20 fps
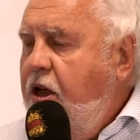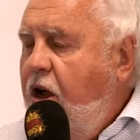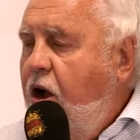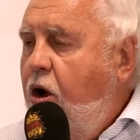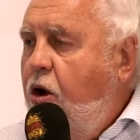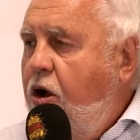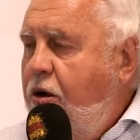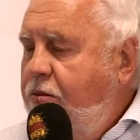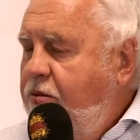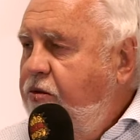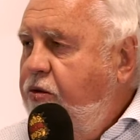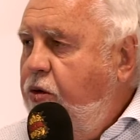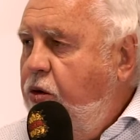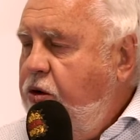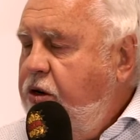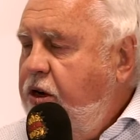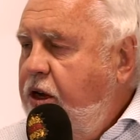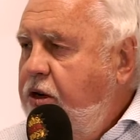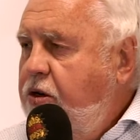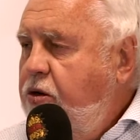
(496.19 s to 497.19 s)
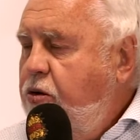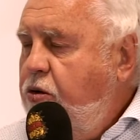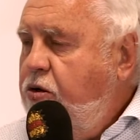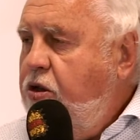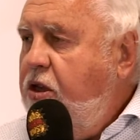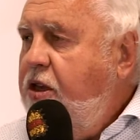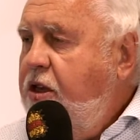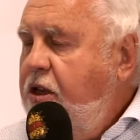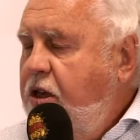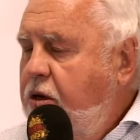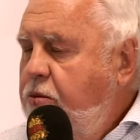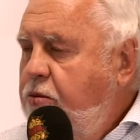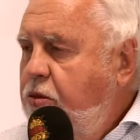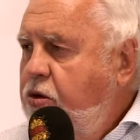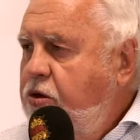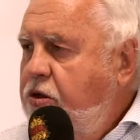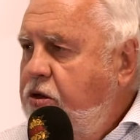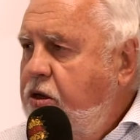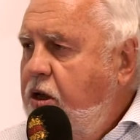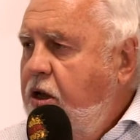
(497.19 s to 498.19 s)
auch am Wochenende oder hingehen
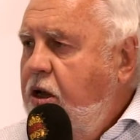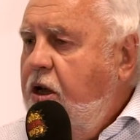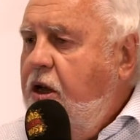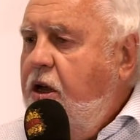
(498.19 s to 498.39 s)
muss,